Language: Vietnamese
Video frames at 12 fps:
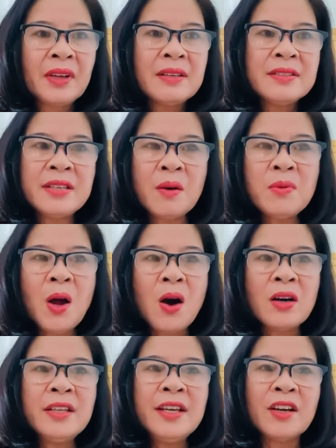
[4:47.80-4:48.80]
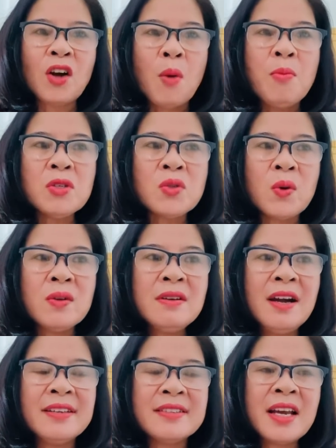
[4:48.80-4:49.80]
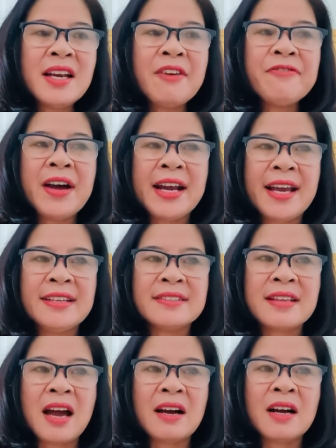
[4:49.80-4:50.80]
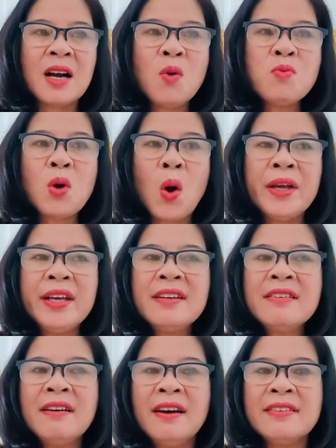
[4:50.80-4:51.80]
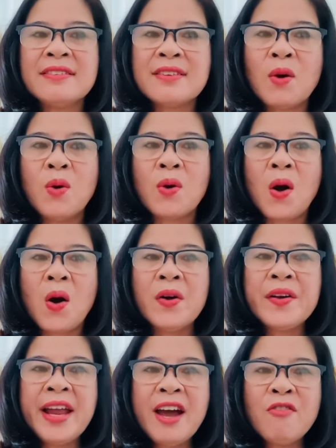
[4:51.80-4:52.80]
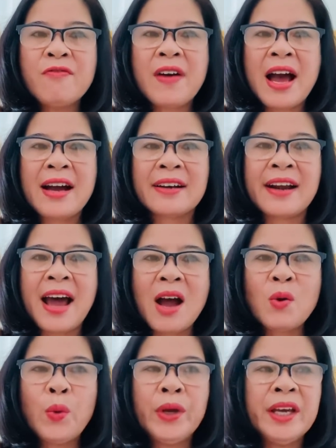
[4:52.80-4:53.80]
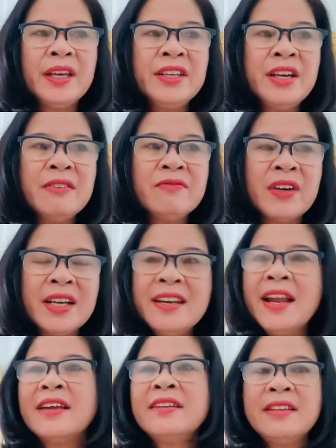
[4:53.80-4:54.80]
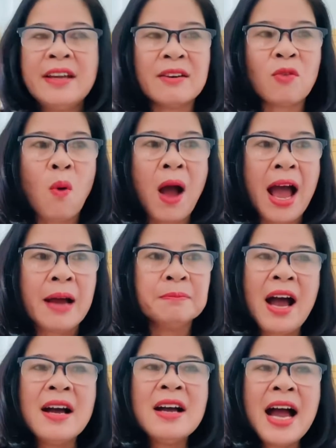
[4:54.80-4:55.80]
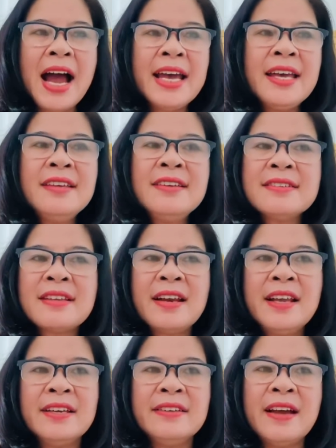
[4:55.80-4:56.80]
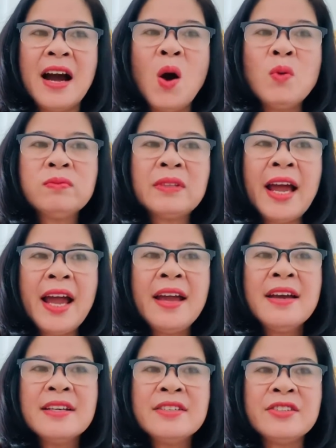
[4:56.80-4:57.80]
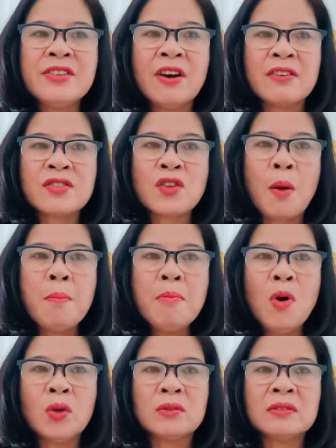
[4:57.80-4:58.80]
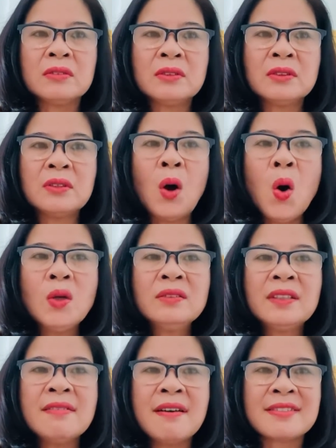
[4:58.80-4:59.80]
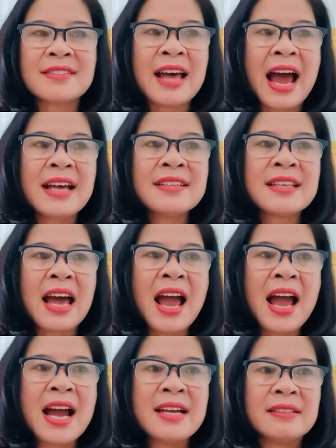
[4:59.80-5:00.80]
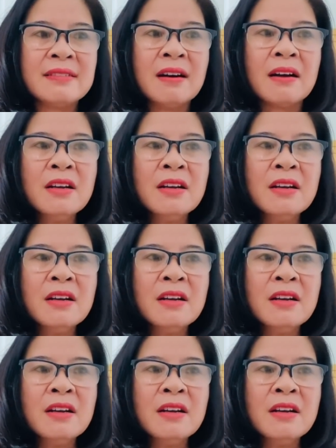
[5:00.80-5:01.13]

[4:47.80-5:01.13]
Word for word: Trong đó thì có một số người dân đã phản ảnh rằng không có ít người giàu có đeo vàng đá quý nhưng vẫn đến nhận quà. Hay như gia đình nhà ông T, trưởng xóm 1 thôn Thượng Xá, xã Hải Thượng